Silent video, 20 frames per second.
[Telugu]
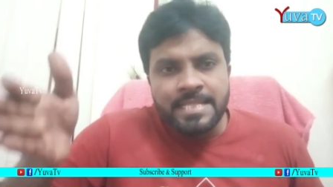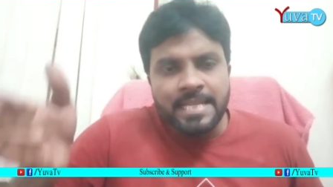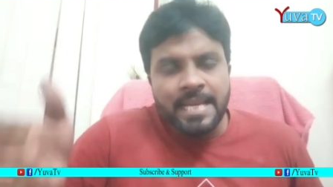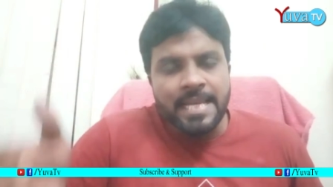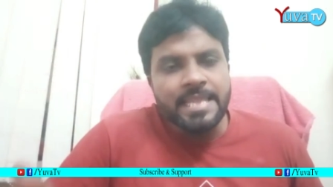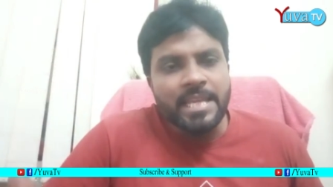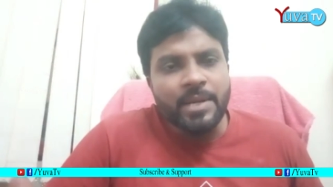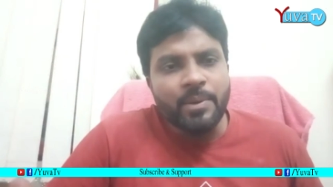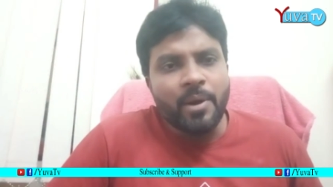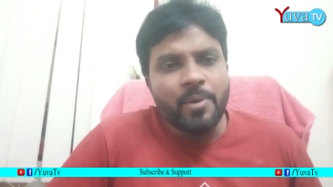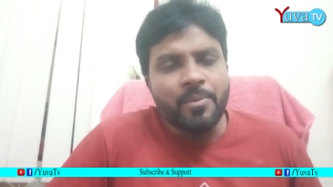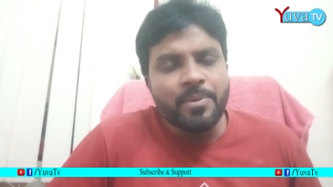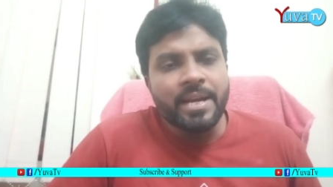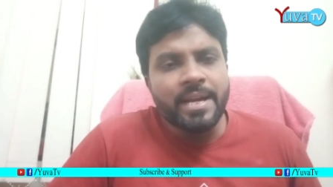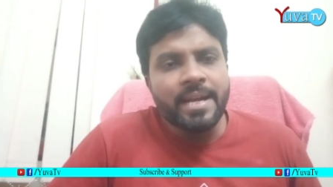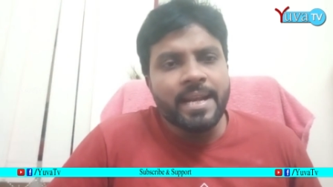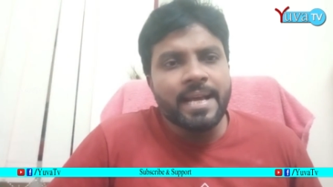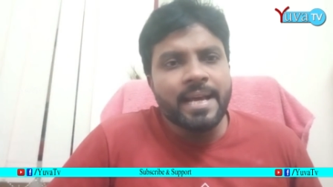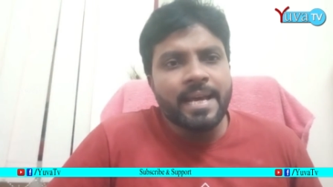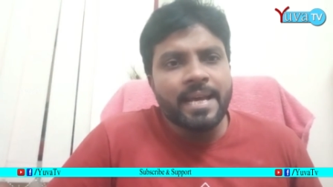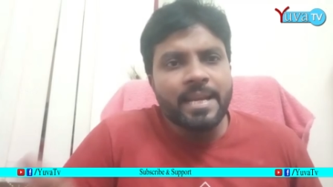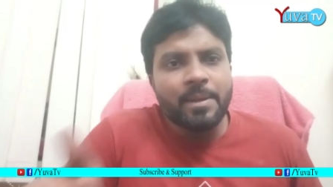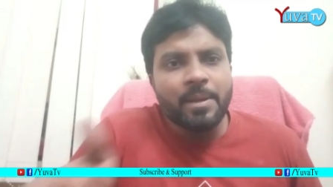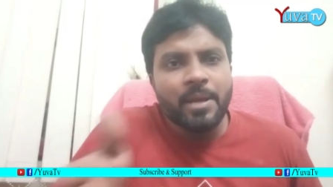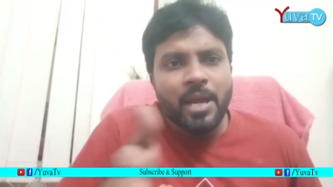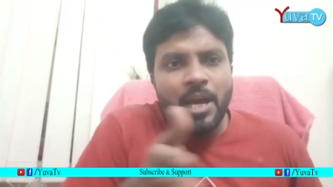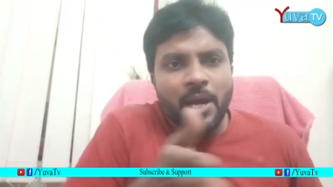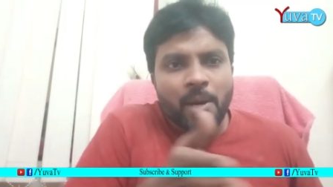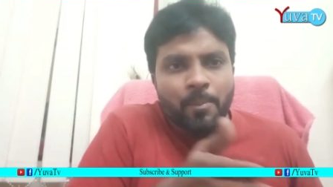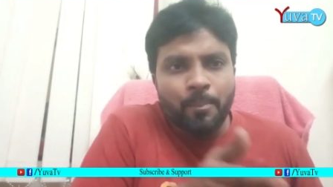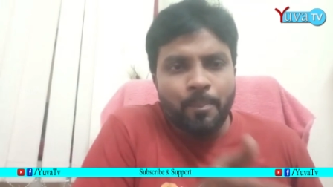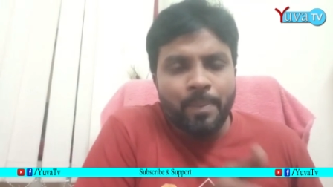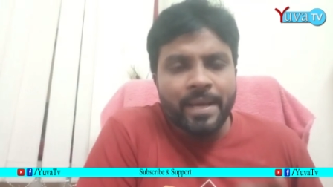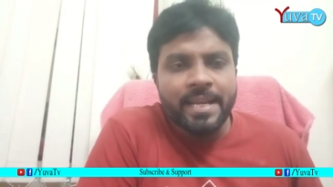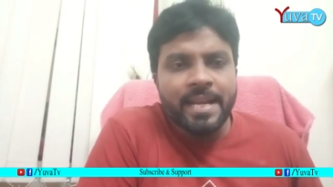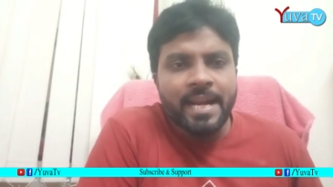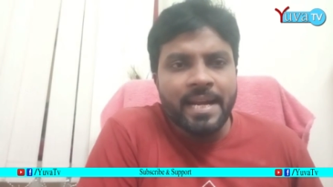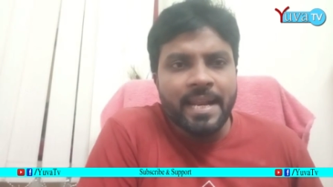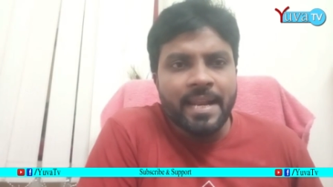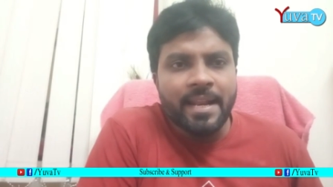చంద్రబాబు నాయుడు గారి
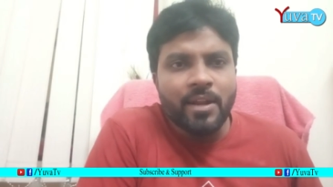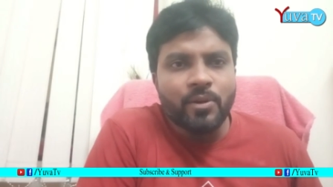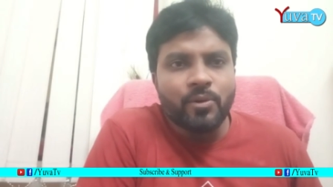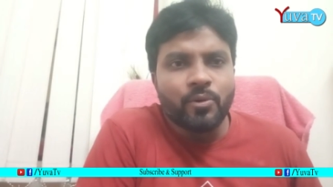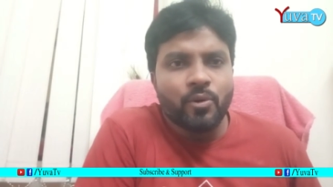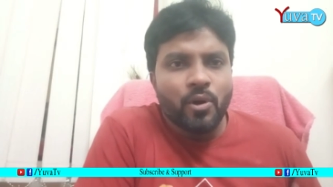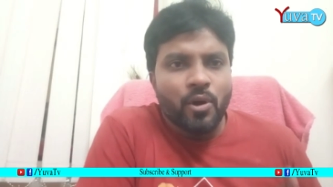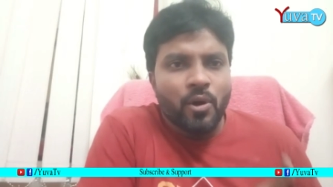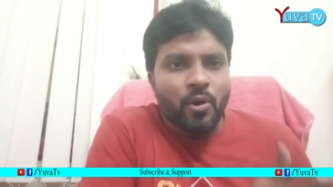పర్యటనను